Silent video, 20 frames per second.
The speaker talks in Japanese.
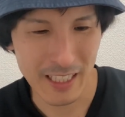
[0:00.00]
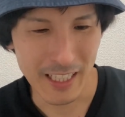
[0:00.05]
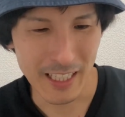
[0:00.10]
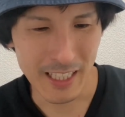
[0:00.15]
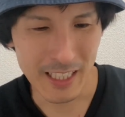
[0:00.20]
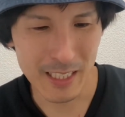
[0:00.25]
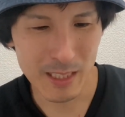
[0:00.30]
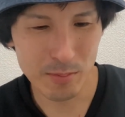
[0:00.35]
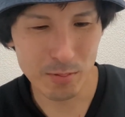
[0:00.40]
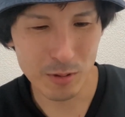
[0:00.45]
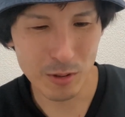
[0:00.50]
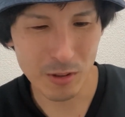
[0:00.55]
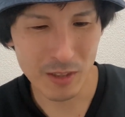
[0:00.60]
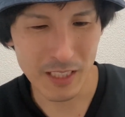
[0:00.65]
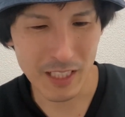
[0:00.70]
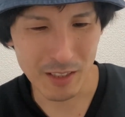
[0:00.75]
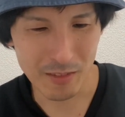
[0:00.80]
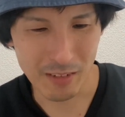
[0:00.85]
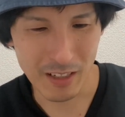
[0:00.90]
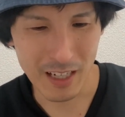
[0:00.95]
エジプト
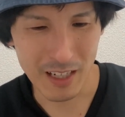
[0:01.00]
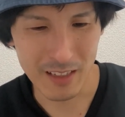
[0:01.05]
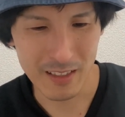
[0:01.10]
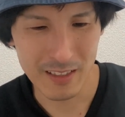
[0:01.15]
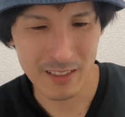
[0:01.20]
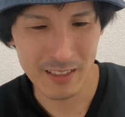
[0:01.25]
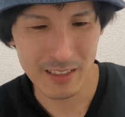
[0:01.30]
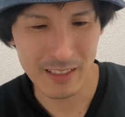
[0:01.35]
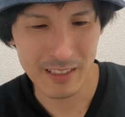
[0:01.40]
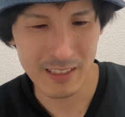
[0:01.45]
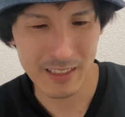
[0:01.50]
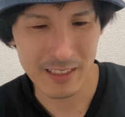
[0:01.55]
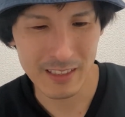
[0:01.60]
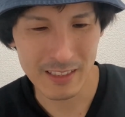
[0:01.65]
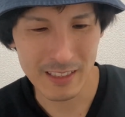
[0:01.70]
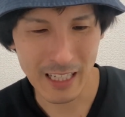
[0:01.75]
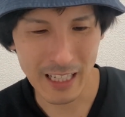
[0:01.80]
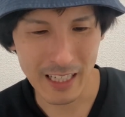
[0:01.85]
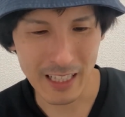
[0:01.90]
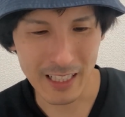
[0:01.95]
記には、
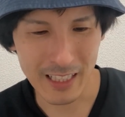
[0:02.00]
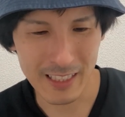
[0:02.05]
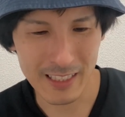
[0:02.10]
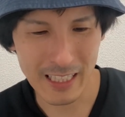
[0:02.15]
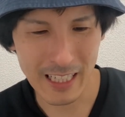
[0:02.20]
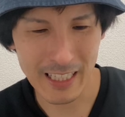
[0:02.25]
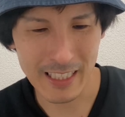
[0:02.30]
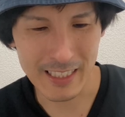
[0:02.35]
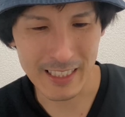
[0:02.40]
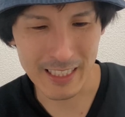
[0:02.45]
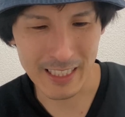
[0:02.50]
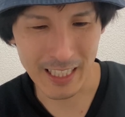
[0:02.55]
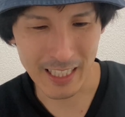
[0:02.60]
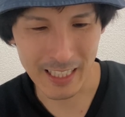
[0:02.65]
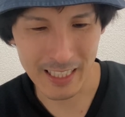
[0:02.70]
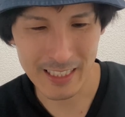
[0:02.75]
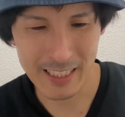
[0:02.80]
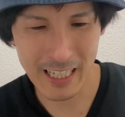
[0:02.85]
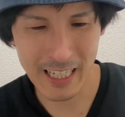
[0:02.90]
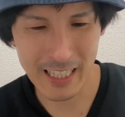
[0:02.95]
祭事が、